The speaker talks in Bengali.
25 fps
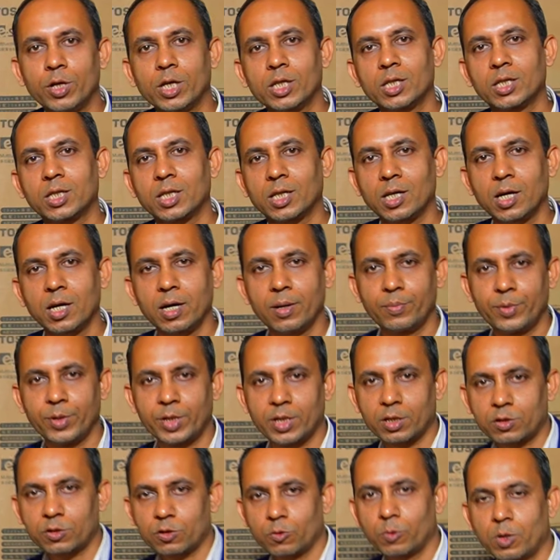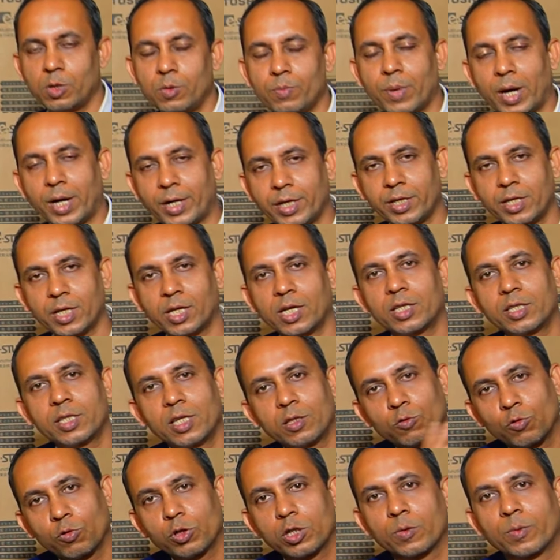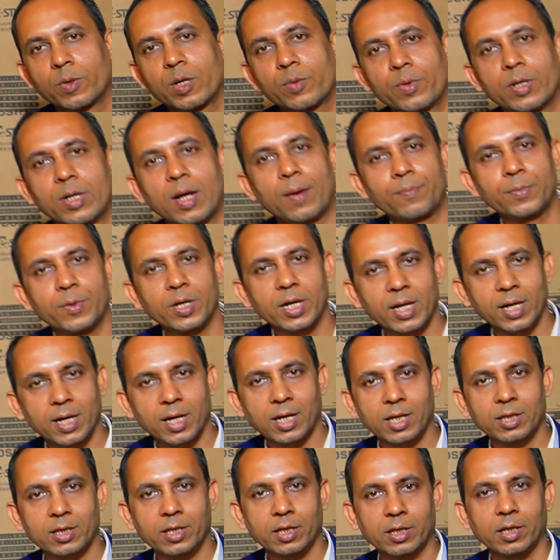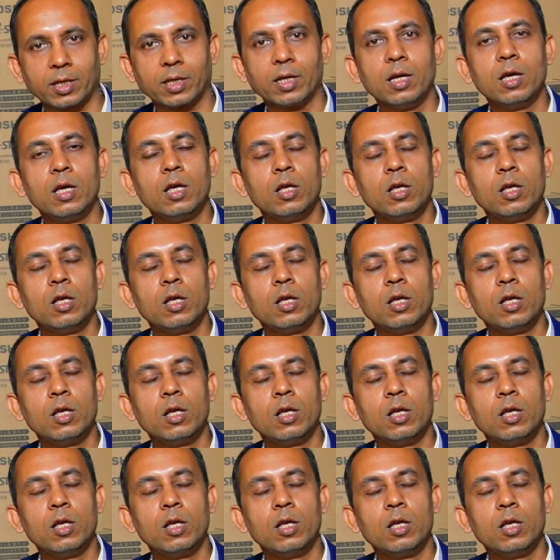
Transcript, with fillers: দুই হাজার টাকা বিকাশ করবেন বাকি টাকা দিয়ে তুলতে পারবেন আপনার এলাকা থেকে